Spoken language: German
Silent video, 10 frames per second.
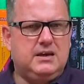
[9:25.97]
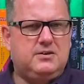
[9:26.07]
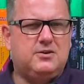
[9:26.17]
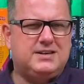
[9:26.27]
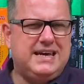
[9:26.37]

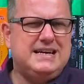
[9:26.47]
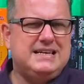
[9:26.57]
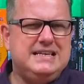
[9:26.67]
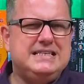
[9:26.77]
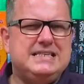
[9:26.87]
Doch
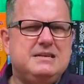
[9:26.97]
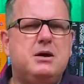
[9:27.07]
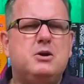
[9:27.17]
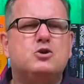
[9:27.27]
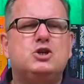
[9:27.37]
der ist
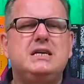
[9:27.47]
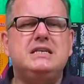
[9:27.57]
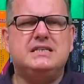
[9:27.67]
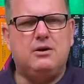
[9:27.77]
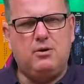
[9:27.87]
immer noch
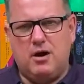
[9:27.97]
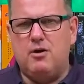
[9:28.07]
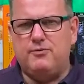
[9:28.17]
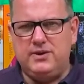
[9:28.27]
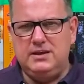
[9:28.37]
stinksauer
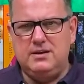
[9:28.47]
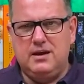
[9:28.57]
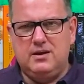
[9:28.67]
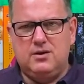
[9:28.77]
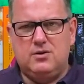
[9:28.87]
auf ihn
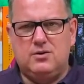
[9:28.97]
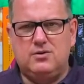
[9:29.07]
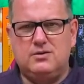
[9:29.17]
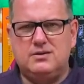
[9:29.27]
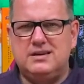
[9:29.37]

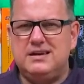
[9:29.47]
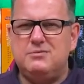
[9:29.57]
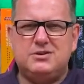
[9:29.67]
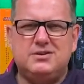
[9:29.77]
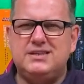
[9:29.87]
und er
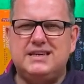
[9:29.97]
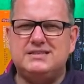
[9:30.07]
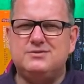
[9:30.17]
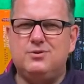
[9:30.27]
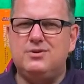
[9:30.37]
möchte sich
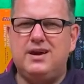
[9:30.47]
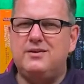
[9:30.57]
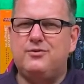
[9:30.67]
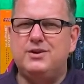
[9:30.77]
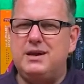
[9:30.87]
jetzt nur
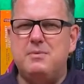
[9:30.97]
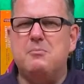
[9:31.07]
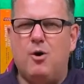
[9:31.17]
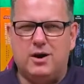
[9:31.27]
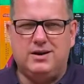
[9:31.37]
ungern von dem
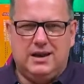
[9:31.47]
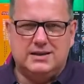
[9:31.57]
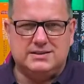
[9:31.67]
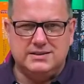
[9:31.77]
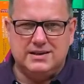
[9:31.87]
ermorden
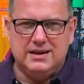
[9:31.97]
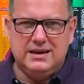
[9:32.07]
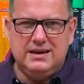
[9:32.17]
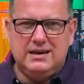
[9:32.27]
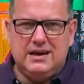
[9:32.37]
lassen.
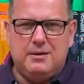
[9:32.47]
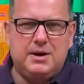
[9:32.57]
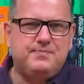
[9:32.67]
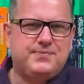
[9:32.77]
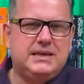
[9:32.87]

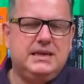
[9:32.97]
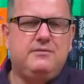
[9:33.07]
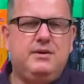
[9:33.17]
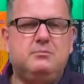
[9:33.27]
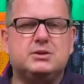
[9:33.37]
Aber
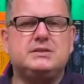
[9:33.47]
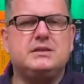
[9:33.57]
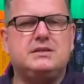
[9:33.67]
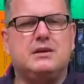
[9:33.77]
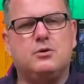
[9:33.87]
irgendwie müssen sie
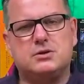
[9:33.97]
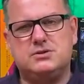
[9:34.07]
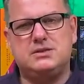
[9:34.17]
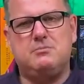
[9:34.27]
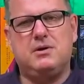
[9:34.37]
sich dann doch
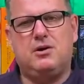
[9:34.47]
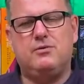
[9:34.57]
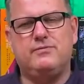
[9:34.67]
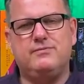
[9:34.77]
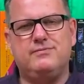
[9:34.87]

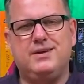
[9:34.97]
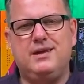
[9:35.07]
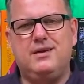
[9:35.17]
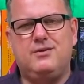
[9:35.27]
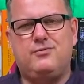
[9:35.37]
zusammenraufen,
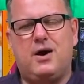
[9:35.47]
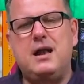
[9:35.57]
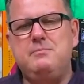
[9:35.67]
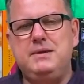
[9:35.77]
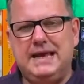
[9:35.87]
vor
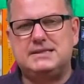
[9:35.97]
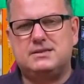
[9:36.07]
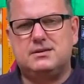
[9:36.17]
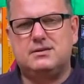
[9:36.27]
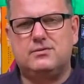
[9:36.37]
allem
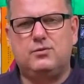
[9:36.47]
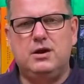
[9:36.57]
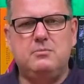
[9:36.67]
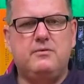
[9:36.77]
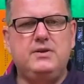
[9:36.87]
jetzt, wo
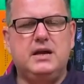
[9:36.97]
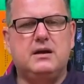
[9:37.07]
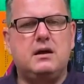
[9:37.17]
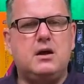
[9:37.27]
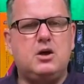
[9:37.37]
immer
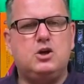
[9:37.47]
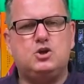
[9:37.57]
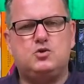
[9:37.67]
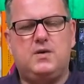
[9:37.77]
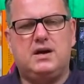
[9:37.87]
wieder
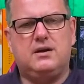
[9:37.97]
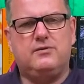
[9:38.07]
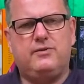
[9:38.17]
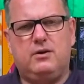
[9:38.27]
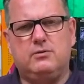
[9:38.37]

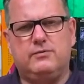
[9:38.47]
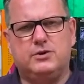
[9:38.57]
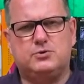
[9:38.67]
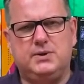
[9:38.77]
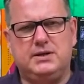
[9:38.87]
schwangere Frauen
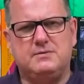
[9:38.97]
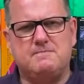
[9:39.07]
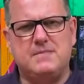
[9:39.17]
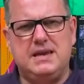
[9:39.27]
verschwinden.